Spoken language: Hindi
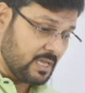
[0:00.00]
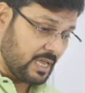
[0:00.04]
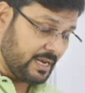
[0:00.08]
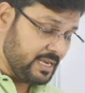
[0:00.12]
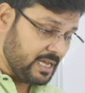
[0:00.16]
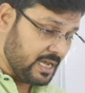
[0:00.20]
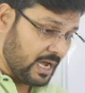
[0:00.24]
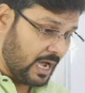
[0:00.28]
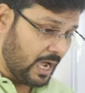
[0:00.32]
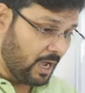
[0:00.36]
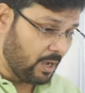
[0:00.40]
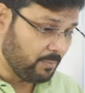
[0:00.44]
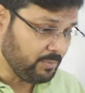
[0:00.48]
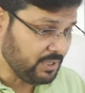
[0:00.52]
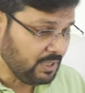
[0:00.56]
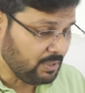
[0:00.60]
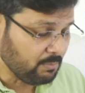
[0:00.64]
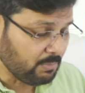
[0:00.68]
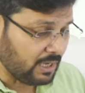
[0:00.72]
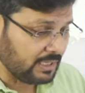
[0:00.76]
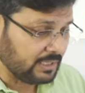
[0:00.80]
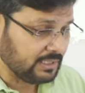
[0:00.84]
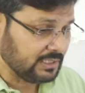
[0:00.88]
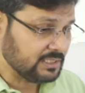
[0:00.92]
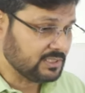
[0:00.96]
यानी हम
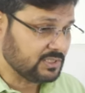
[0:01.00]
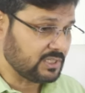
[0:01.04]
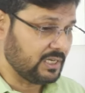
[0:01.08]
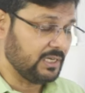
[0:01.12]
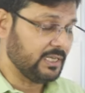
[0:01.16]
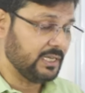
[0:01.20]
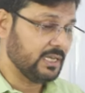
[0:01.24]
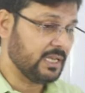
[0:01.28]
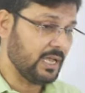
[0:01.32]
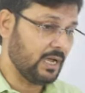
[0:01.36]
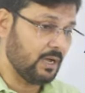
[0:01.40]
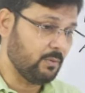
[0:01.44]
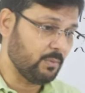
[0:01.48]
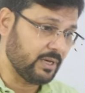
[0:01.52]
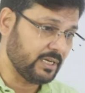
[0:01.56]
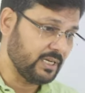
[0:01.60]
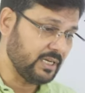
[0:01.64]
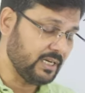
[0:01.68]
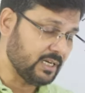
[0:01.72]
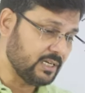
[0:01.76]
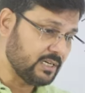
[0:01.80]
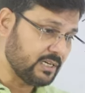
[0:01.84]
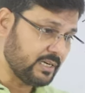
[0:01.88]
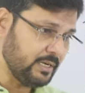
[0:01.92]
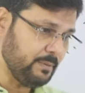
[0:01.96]
ये मान के चलें कि
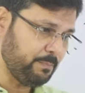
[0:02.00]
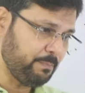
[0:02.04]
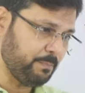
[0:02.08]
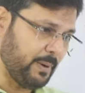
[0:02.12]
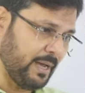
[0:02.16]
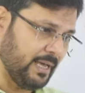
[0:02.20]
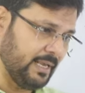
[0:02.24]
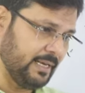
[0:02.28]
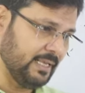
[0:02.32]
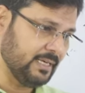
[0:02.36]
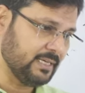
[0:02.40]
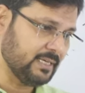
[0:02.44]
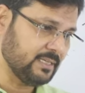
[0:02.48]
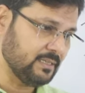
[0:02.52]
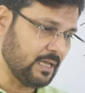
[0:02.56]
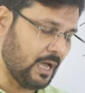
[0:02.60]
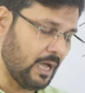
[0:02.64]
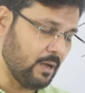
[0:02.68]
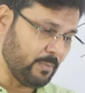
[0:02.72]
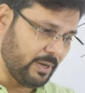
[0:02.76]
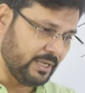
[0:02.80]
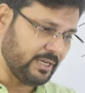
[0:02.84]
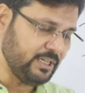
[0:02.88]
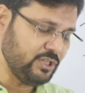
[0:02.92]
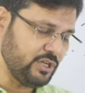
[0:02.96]
हमारी कंट्री पहले
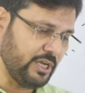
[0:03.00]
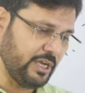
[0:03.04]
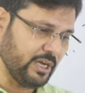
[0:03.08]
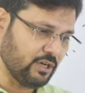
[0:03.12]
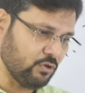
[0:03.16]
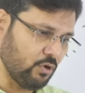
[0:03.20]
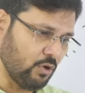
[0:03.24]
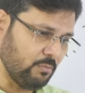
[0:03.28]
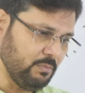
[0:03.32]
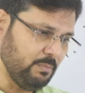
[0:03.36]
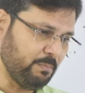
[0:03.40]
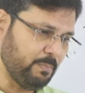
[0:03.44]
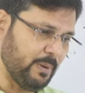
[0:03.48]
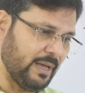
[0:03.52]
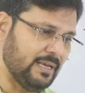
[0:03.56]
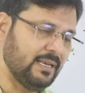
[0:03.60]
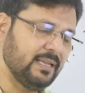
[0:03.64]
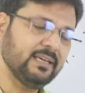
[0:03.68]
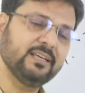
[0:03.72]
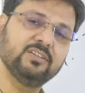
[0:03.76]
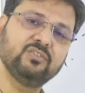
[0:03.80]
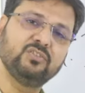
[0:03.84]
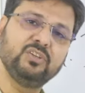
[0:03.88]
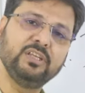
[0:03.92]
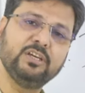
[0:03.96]
हमारी इकोनॉमी
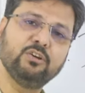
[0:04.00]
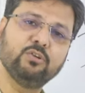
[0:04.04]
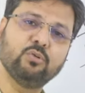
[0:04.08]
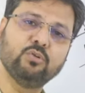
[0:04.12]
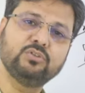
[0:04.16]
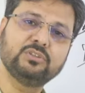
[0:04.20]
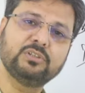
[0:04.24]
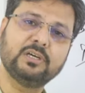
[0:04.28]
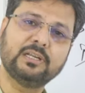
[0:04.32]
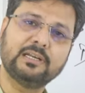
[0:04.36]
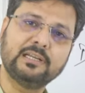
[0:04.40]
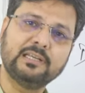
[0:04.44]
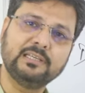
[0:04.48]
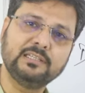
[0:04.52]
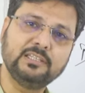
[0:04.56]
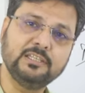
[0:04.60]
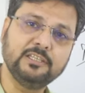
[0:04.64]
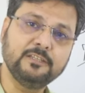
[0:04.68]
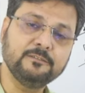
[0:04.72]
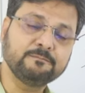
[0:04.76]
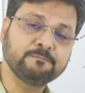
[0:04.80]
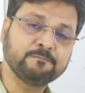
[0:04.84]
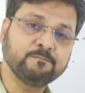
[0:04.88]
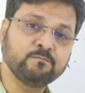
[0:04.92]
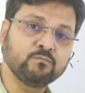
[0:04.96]
पहले कितनी ग्रोथ कर रही
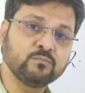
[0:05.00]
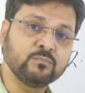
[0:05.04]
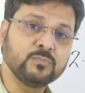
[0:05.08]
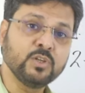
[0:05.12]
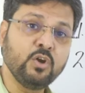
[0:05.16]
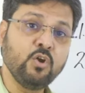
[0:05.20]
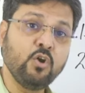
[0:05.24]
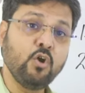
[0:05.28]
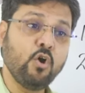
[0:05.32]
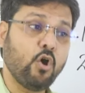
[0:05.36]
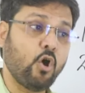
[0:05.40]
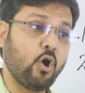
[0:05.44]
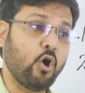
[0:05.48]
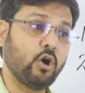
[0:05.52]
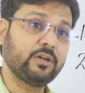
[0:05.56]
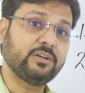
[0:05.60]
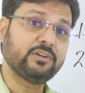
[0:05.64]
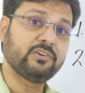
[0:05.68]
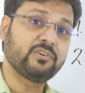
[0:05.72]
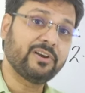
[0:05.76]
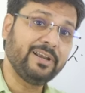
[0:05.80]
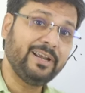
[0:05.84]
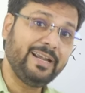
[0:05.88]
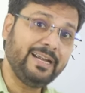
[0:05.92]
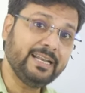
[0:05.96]
थी
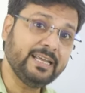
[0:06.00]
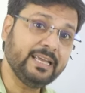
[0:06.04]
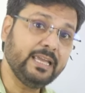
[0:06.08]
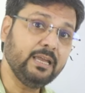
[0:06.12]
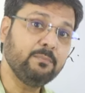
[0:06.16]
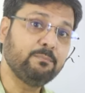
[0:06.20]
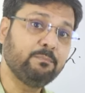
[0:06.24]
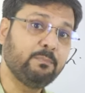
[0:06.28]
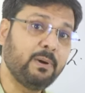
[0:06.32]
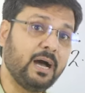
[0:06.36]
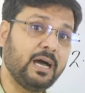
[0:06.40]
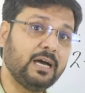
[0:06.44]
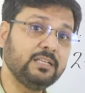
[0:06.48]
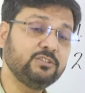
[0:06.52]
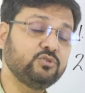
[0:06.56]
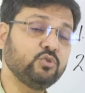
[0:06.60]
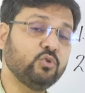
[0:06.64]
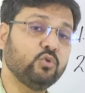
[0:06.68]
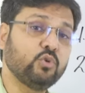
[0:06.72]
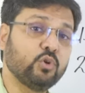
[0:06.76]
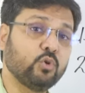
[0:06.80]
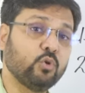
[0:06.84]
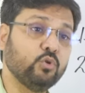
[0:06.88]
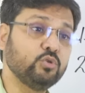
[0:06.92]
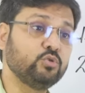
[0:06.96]
और ट्रेड के बाद
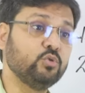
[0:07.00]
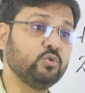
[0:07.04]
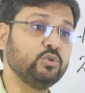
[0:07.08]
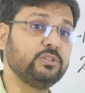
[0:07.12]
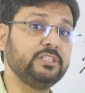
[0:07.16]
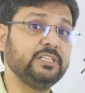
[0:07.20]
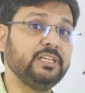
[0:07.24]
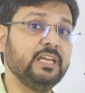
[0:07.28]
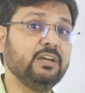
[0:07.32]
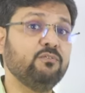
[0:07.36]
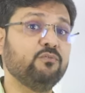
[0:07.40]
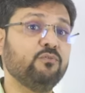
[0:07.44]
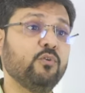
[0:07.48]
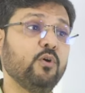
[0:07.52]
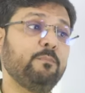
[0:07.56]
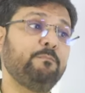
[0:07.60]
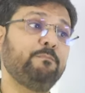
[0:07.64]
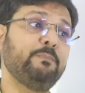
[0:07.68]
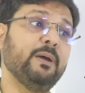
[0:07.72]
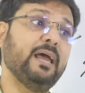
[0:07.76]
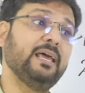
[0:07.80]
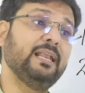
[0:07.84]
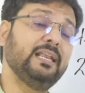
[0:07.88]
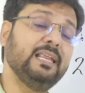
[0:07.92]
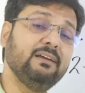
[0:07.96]
जो ग्रोथ होती है वो
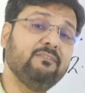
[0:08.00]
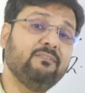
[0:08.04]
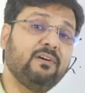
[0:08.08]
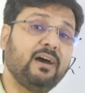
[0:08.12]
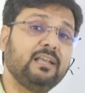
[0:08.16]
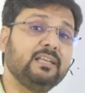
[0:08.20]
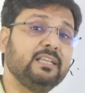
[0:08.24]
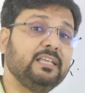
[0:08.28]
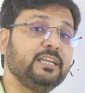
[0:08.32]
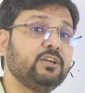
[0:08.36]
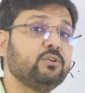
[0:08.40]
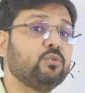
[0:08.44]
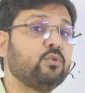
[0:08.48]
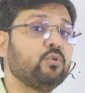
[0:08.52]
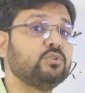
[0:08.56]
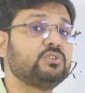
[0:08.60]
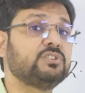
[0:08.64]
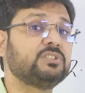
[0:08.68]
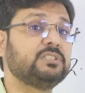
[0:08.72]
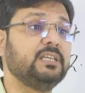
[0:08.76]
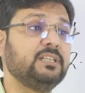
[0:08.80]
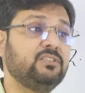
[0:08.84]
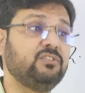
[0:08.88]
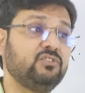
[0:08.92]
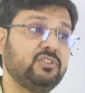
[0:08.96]
पहले वाली
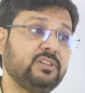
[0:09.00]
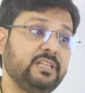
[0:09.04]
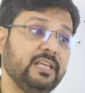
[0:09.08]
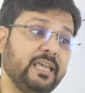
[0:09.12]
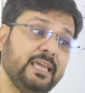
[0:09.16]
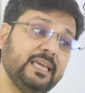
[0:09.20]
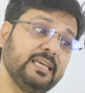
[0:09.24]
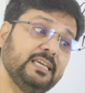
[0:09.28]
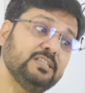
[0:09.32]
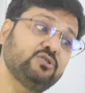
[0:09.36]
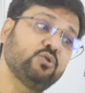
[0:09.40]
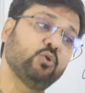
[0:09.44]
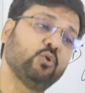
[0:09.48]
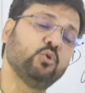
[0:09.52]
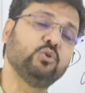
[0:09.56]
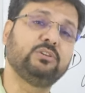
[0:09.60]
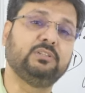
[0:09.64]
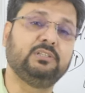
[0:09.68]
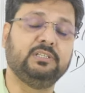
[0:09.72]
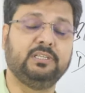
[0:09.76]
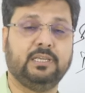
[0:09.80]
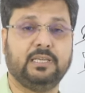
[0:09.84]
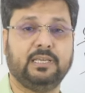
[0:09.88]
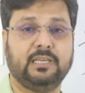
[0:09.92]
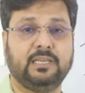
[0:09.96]
ग्रोथ से तेज
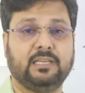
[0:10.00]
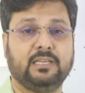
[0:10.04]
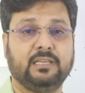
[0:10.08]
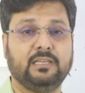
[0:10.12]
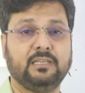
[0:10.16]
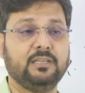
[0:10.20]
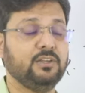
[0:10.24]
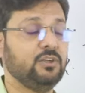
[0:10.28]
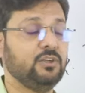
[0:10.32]
होती है